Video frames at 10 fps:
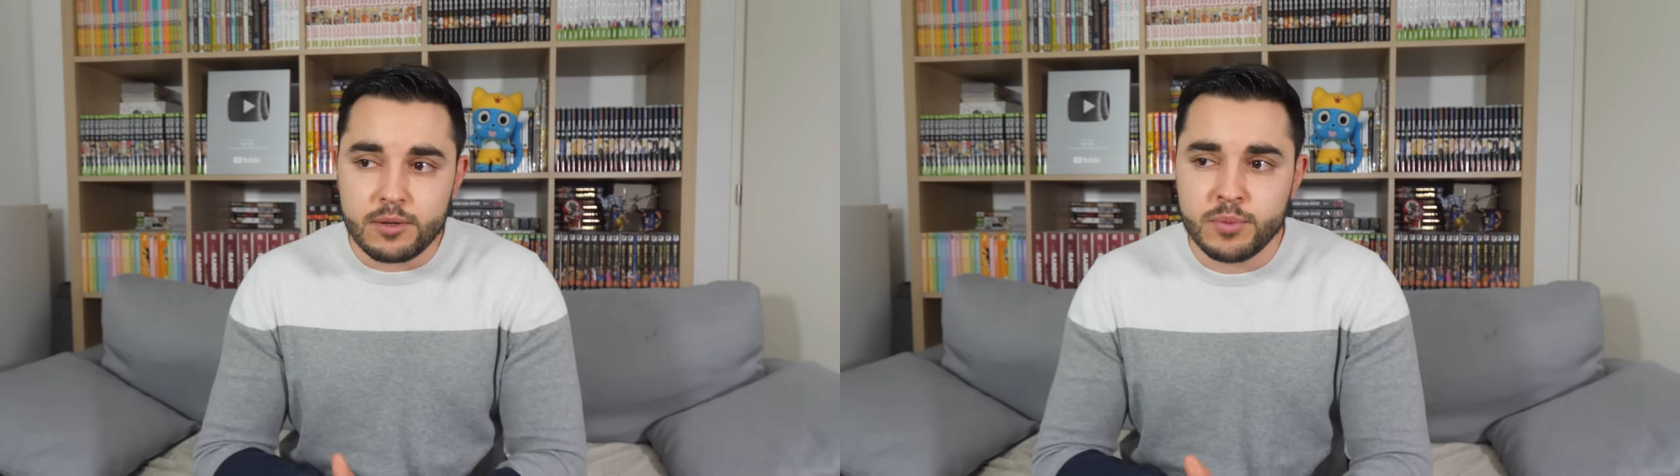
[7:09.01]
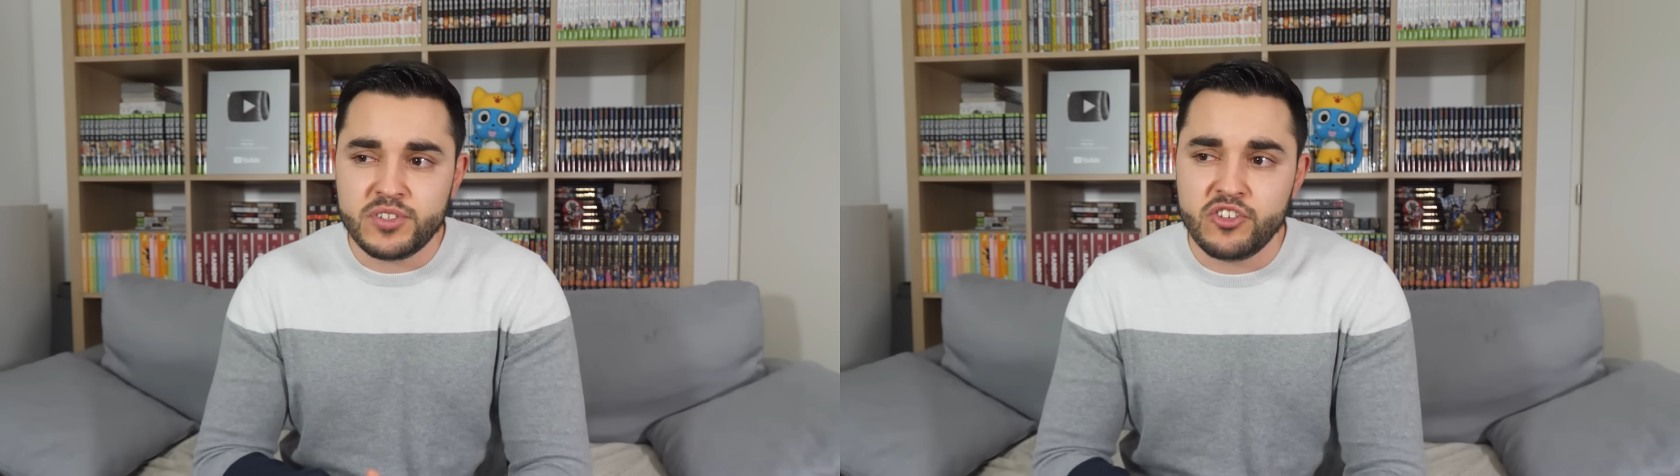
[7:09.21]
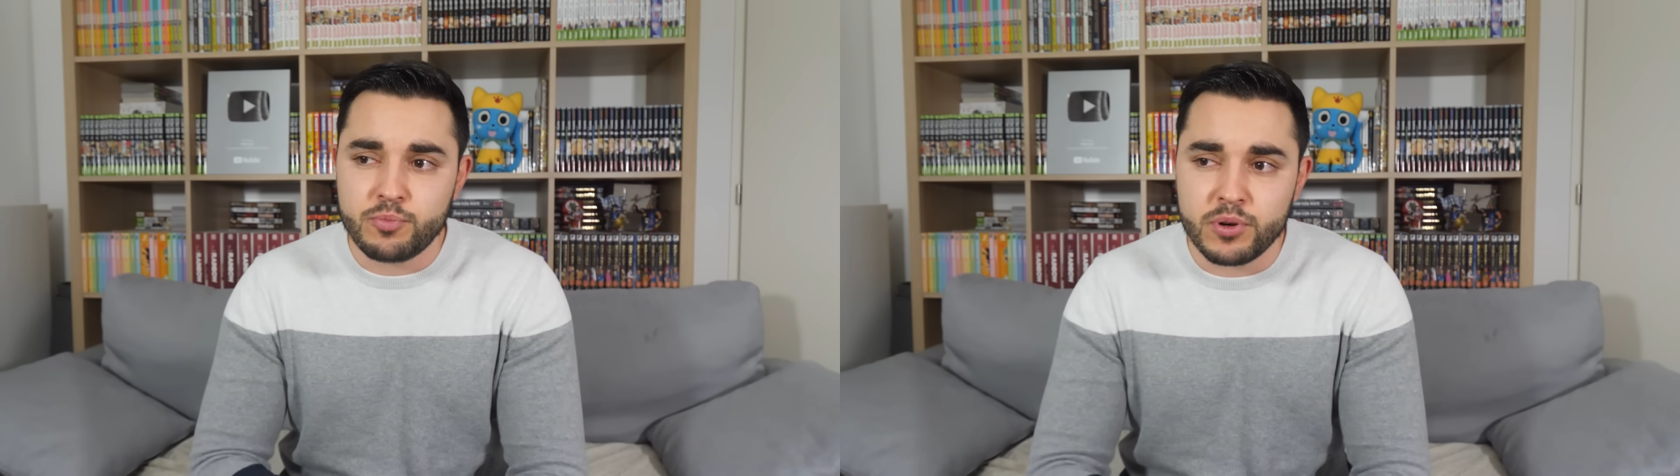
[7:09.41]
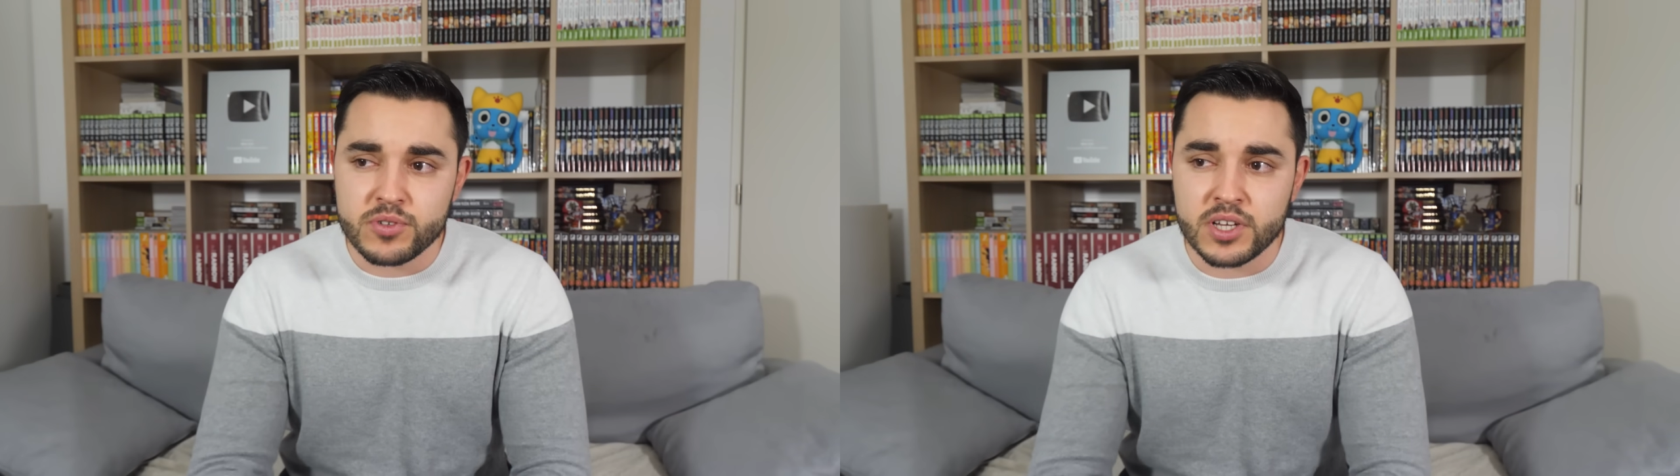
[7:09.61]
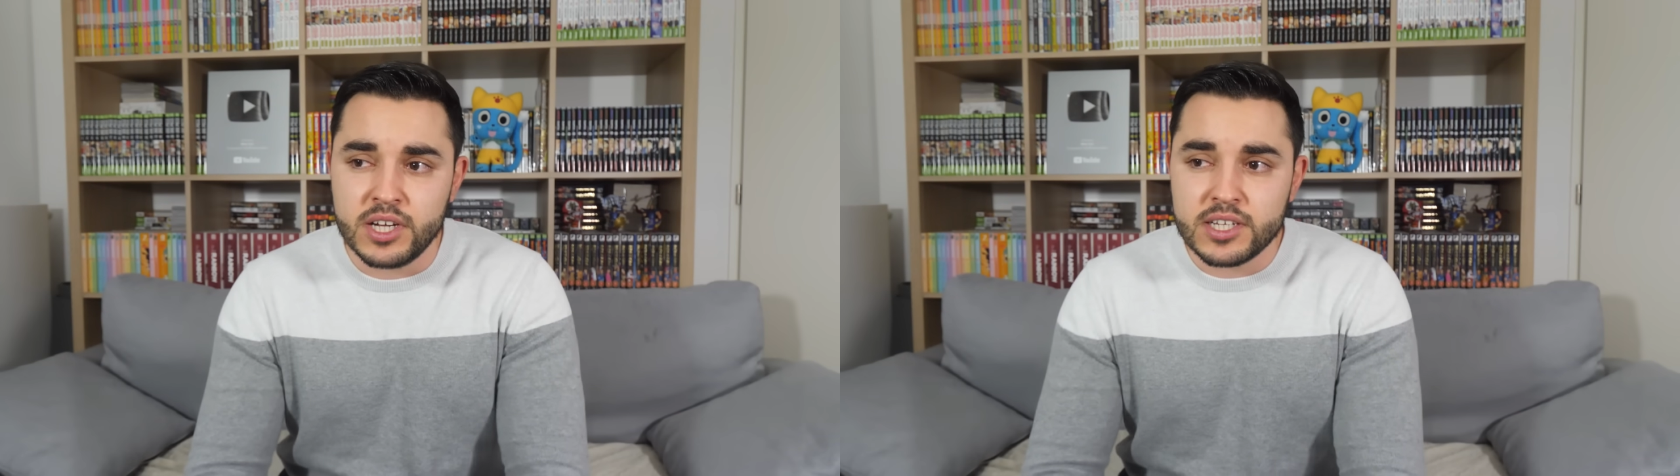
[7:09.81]
même si je
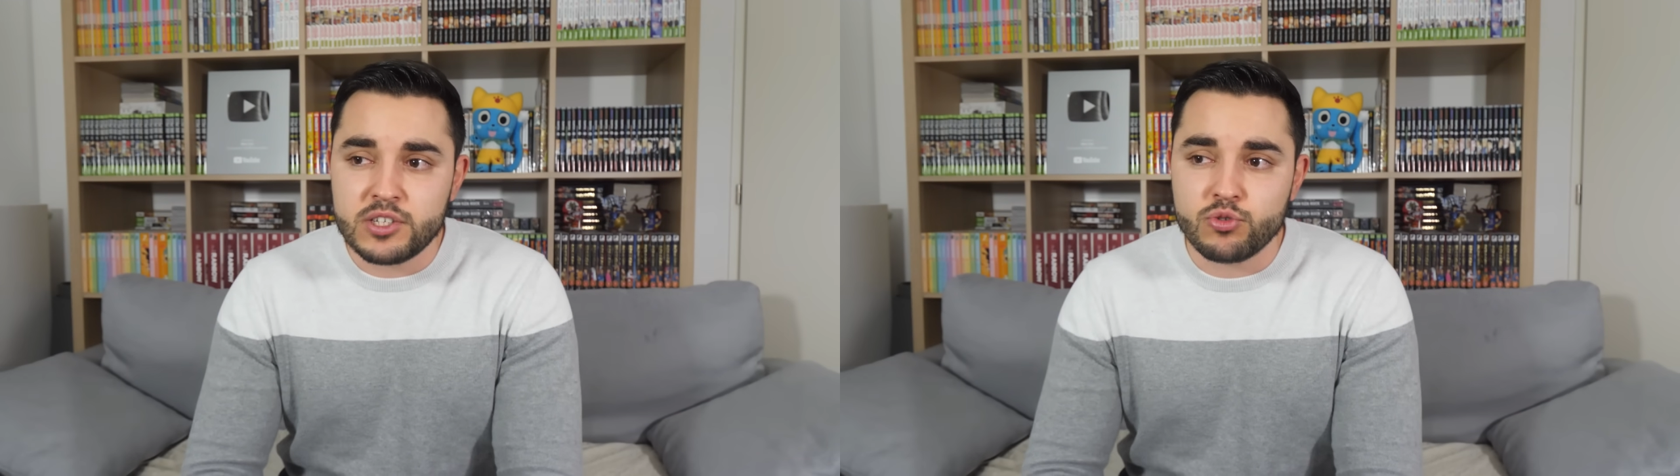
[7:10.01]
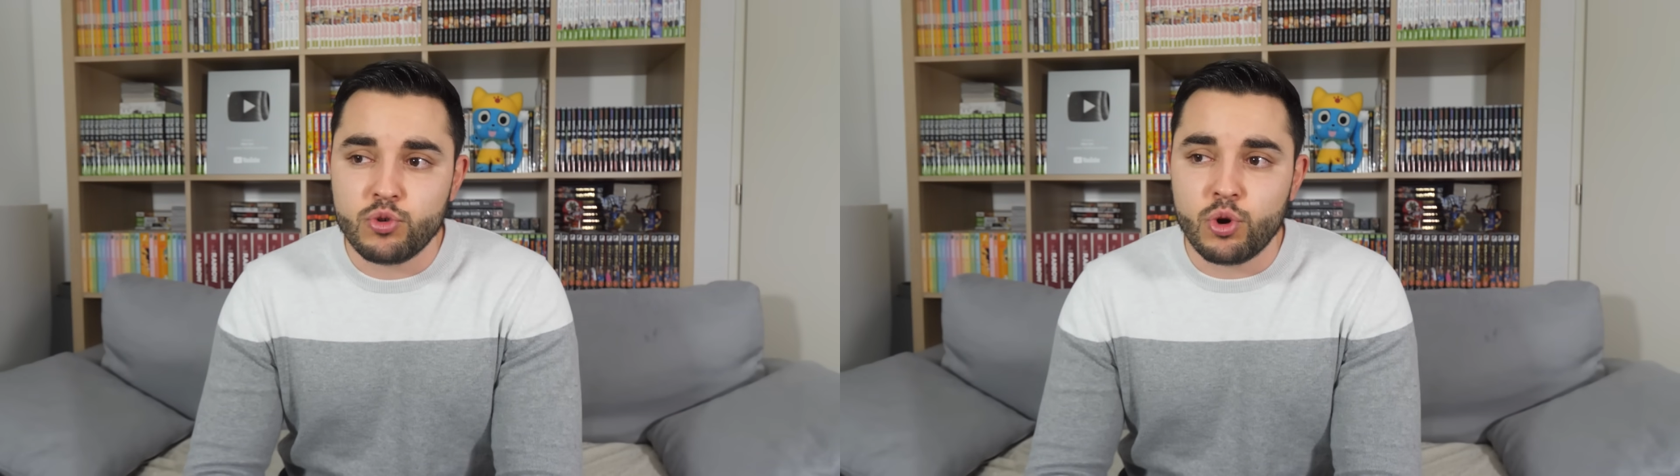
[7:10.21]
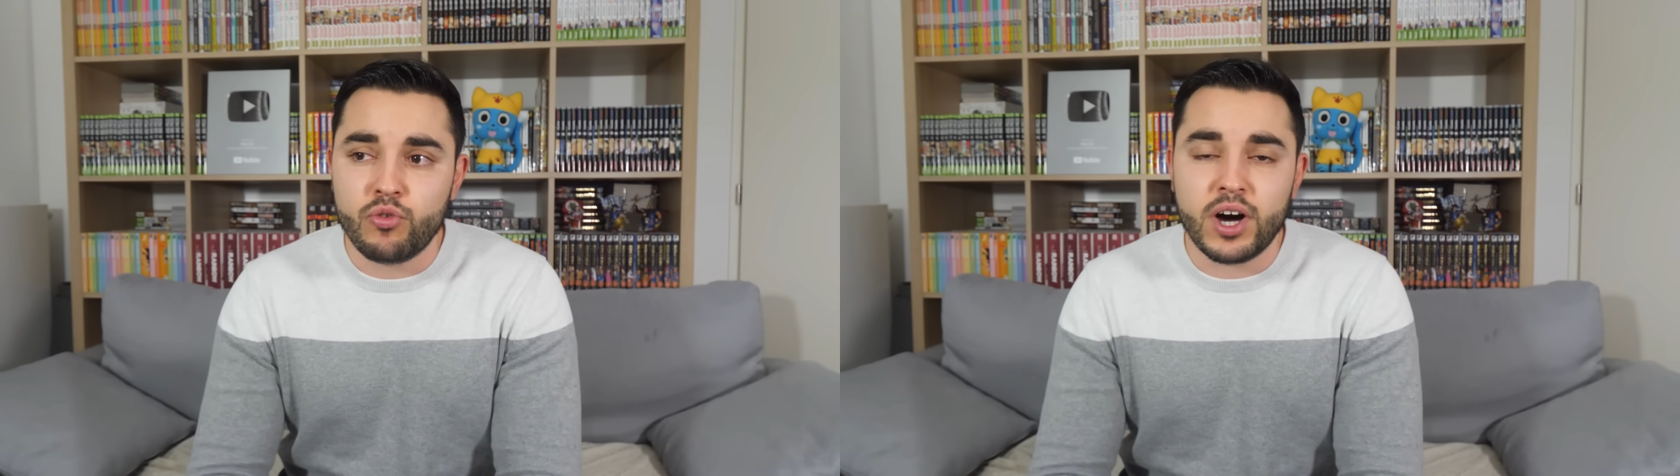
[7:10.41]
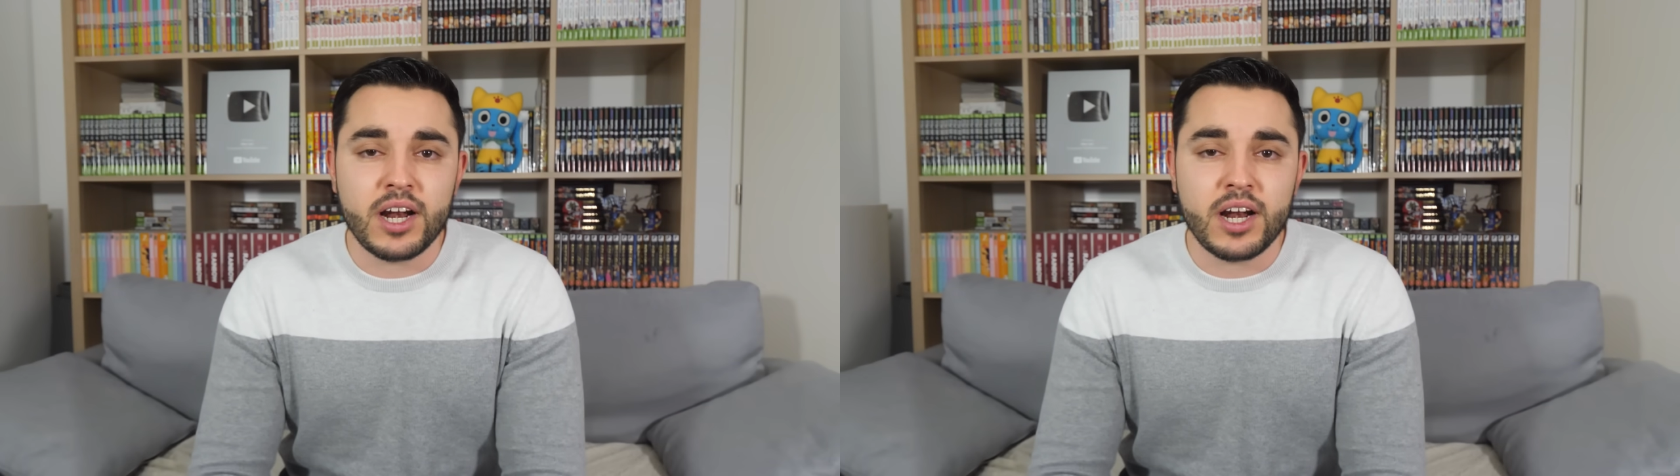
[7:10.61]
pense qu'ils ont dû le revoir